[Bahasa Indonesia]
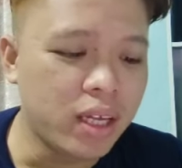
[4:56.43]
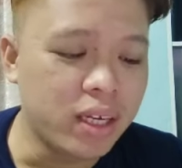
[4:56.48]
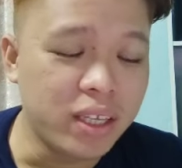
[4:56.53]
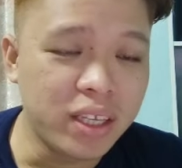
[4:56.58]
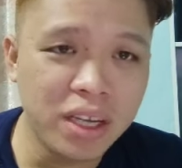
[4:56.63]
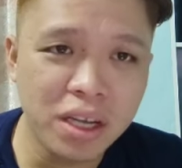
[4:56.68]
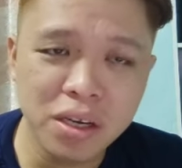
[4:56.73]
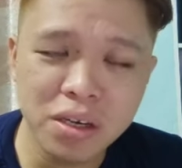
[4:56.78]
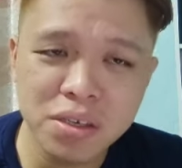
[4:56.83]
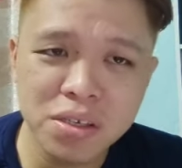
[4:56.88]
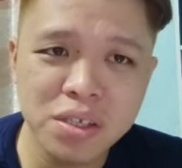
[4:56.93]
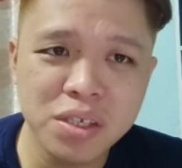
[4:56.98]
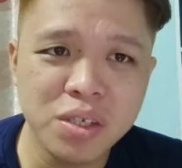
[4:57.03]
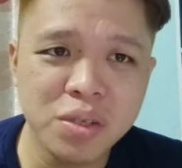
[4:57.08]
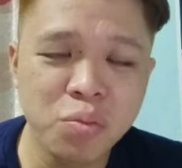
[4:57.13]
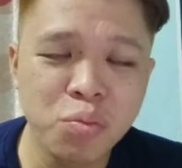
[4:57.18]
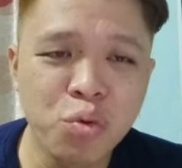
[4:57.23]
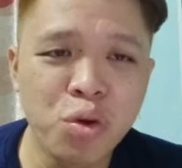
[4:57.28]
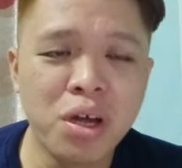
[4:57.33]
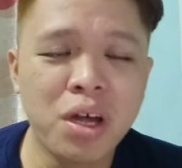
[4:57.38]
dengan
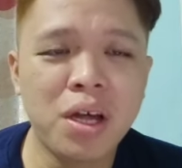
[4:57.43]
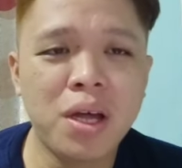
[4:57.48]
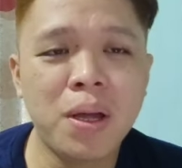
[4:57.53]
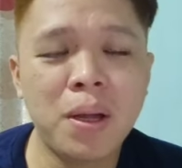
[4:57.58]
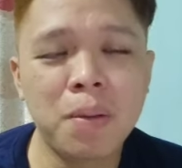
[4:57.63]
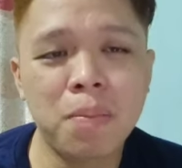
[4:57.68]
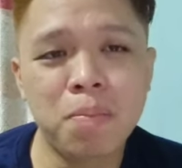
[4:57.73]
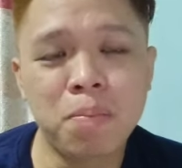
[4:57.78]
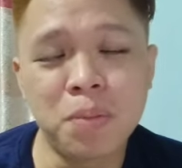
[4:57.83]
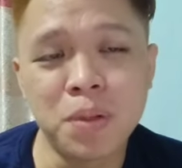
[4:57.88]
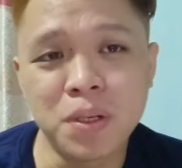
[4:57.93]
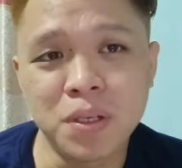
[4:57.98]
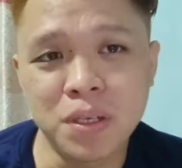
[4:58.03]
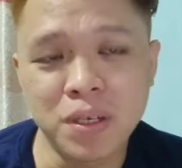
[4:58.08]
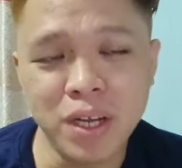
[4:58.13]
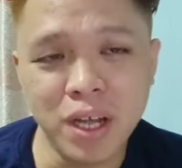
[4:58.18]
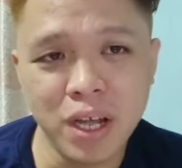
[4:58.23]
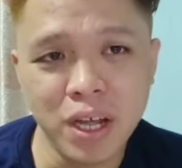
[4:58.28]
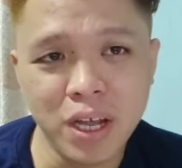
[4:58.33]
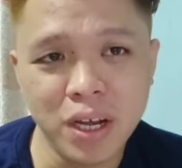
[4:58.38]
sebuah
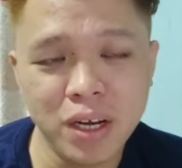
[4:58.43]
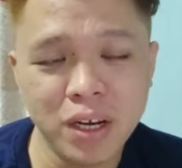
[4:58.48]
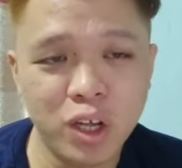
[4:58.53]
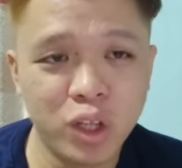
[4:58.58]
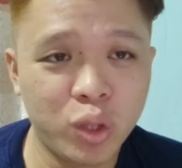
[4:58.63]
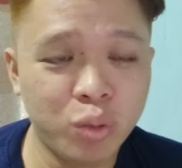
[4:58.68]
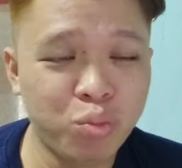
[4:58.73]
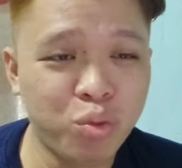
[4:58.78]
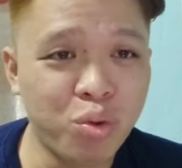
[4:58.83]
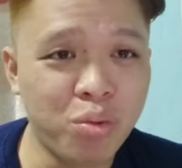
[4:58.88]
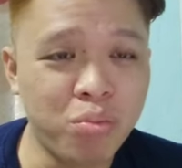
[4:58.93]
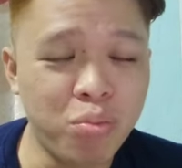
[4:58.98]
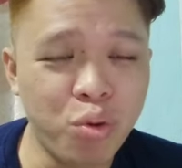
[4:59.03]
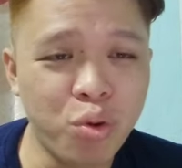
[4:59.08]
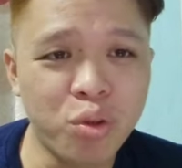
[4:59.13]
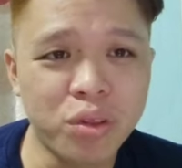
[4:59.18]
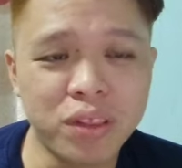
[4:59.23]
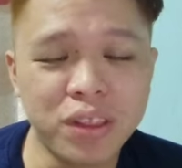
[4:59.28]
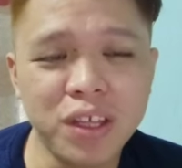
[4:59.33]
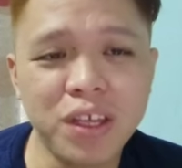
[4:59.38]
pendedahan ataupun
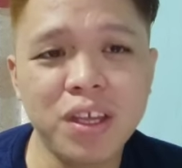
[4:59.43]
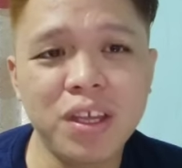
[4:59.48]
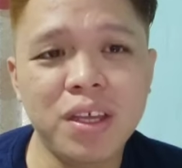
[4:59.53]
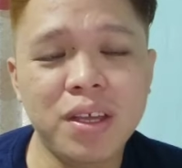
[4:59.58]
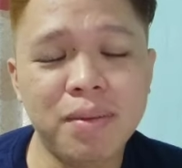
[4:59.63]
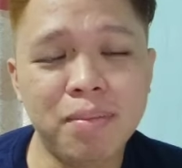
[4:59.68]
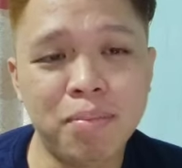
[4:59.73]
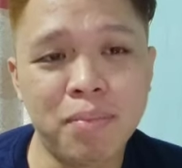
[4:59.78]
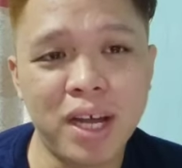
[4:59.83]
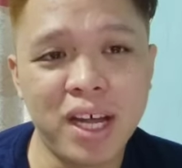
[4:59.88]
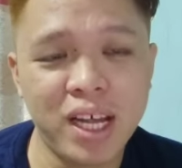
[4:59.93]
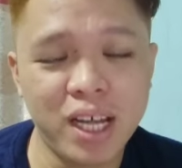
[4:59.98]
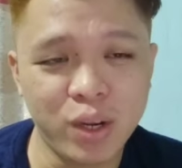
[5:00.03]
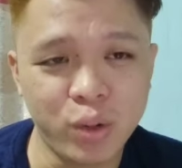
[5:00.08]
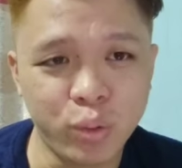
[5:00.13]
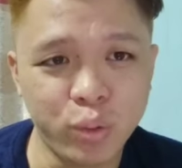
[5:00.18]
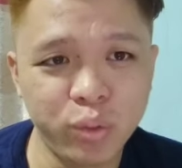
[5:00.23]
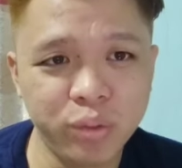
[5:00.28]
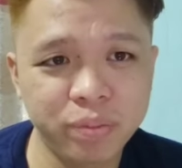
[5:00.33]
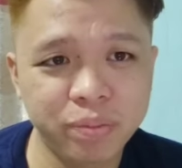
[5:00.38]
bukti
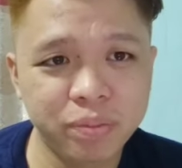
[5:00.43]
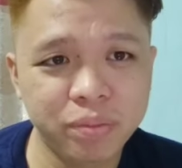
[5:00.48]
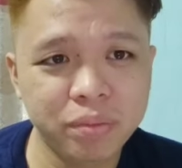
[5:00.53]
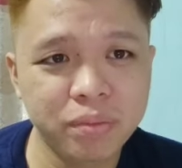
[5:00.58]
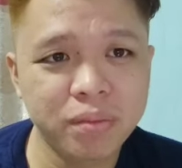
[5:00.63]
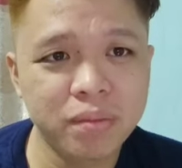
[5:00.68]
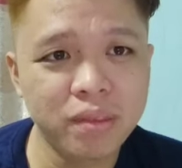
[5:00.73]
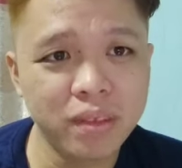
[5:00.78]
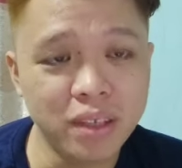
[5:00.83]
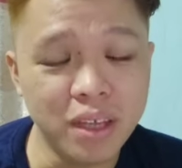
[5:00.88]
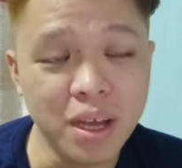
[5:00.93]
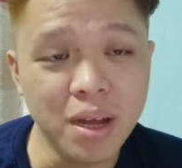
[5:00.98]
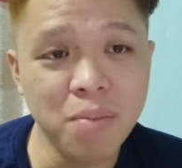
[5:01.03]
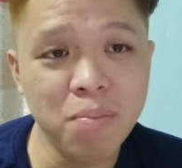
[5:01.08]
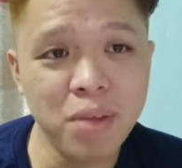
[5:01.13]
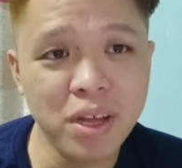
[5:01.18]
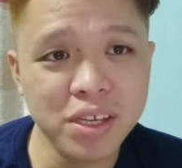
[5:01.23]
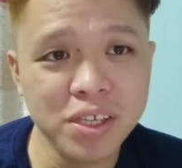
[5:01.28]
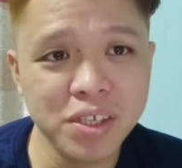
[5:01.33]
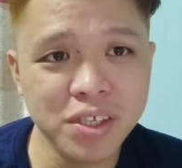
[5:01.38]
baharu
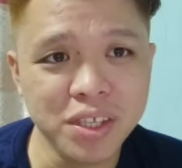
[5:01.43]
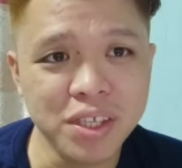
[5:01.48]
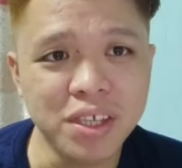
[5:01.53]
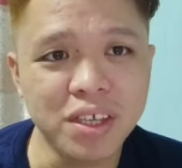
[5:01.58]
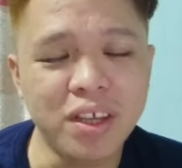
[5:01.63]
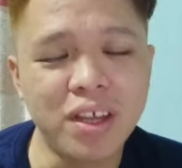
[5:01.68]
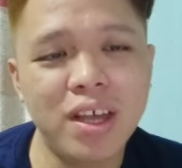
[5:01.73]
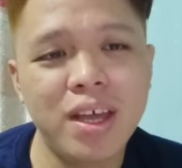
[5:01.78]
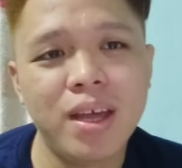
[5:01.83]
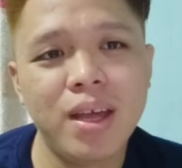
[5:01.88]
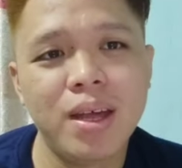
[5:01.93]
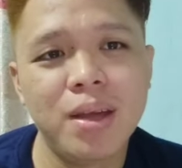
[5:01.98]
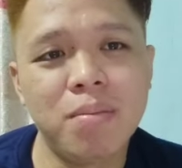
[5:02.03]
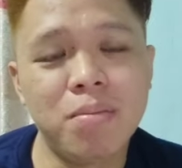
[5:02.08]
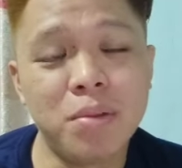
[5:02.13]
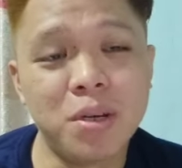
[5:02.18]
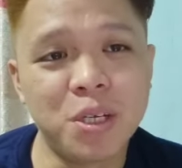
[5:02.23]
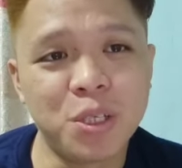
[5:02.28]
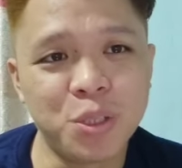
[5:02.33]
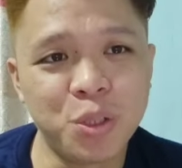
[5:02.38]
yang pasti
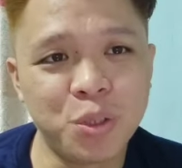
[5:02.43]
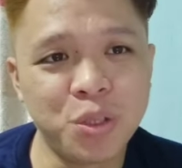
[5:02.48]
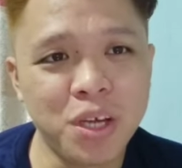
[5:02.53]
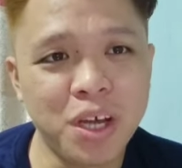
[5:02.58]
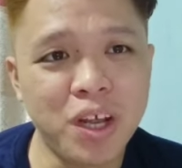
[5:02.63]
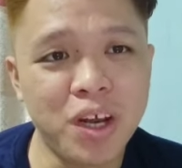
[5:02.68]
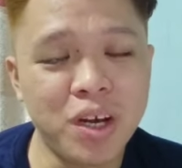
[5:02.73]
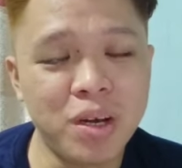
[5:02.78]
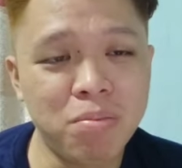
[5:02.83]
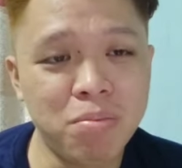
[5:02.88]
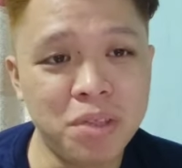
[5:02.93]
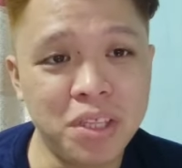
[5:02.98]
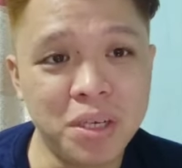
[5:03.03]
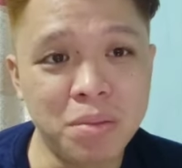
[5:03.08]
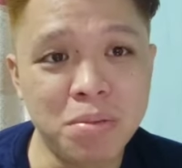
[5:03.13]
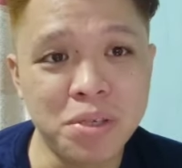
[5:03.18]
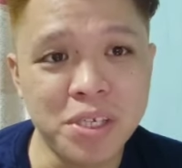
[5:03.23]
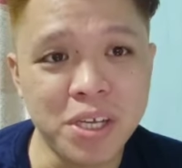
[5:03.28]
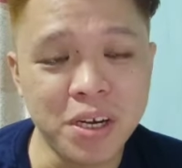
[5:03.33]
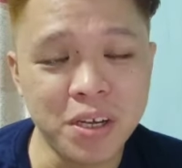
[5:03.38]
mengejutkan
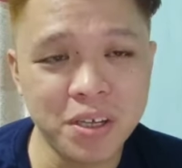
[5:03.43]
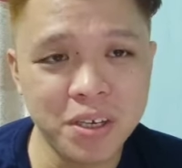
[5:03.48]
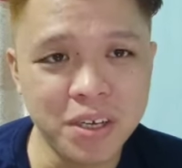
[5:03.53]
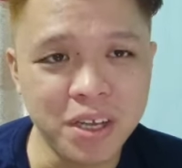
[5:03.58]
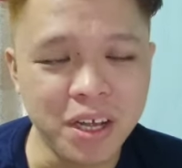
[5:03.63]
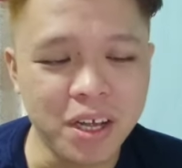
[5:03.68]
Menteri Besar